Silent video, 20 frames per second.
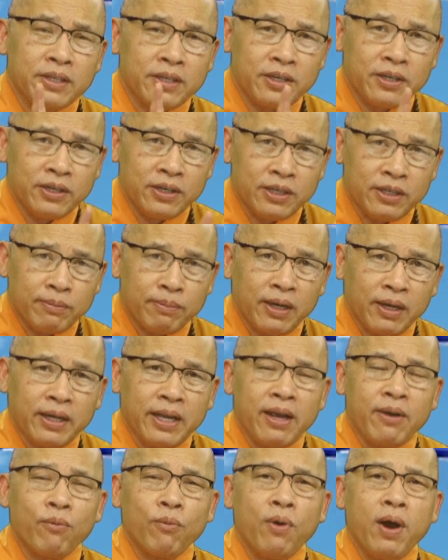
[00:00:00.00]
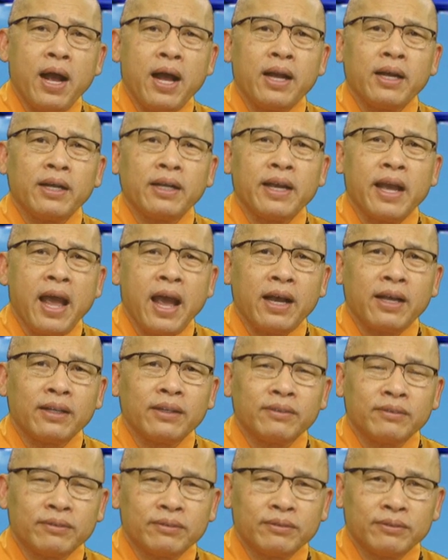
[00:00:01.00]
cái thân thể này chỉ
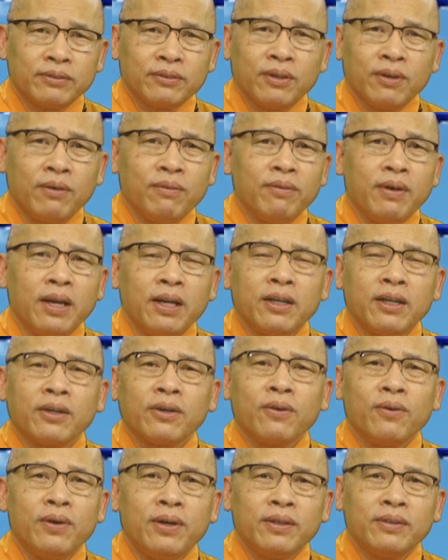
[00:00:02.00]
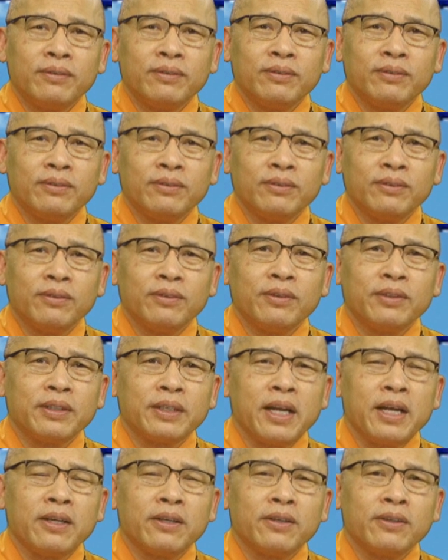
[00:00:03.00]
trong một phút nó già thì một chút huống
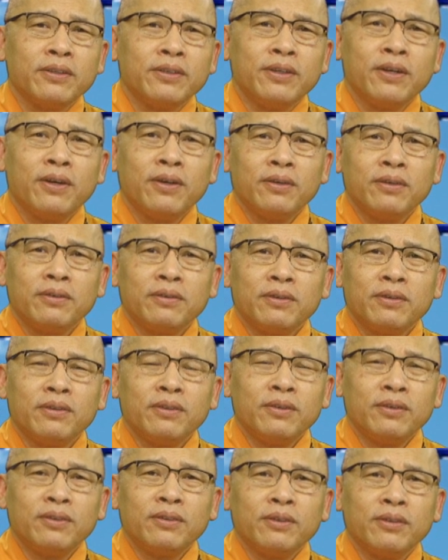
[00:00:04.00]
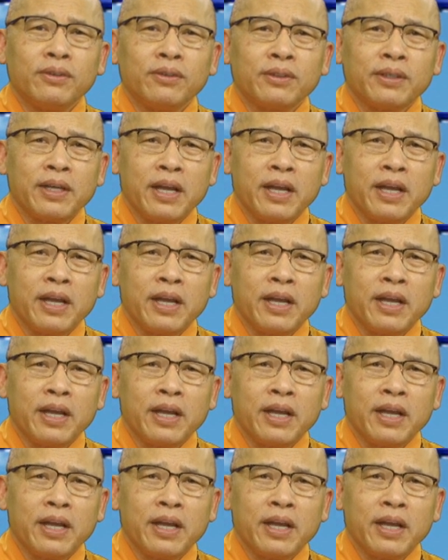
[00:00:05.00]
chi là trải qua 24 giờ